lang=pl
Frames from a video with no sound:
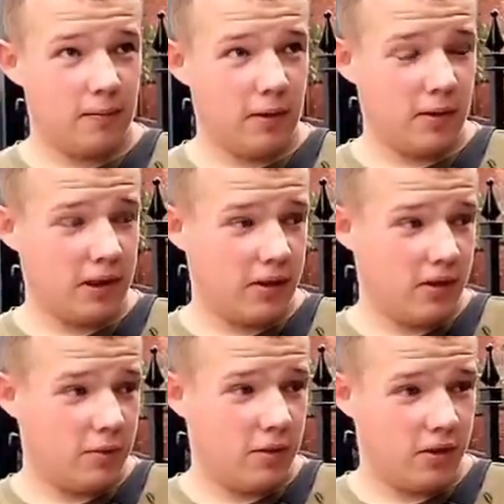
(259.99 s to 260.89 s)
Mało
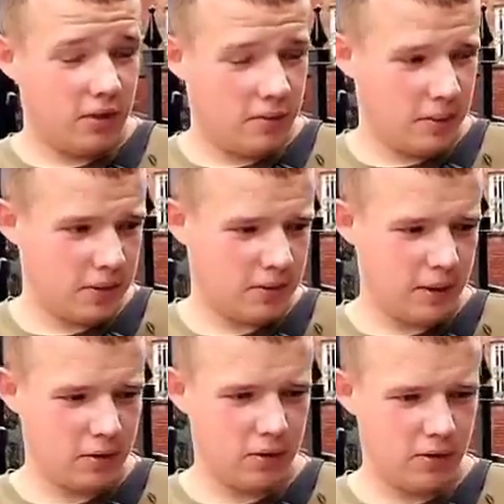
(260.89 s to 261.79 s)
tego, że było po
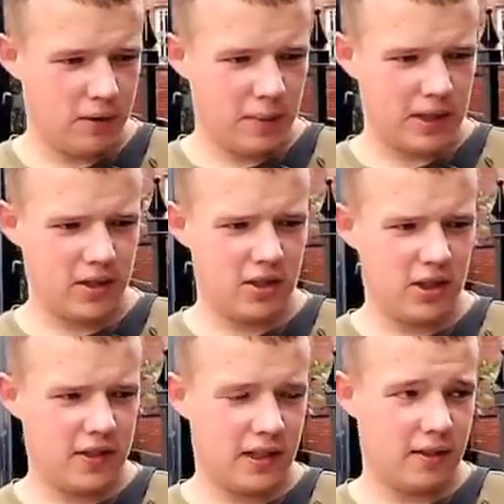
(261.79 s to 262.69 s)
prostu mało członków i
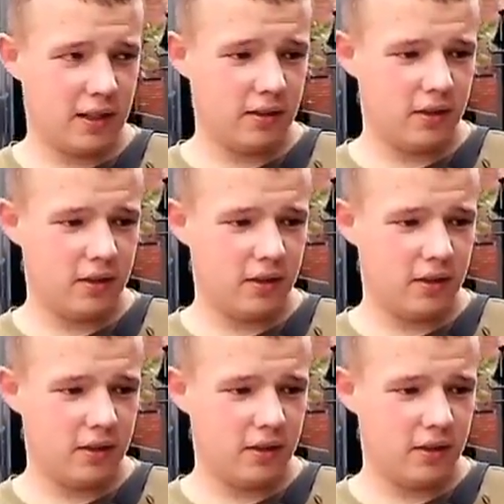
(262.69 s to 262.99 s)
praktycznie nie istniała,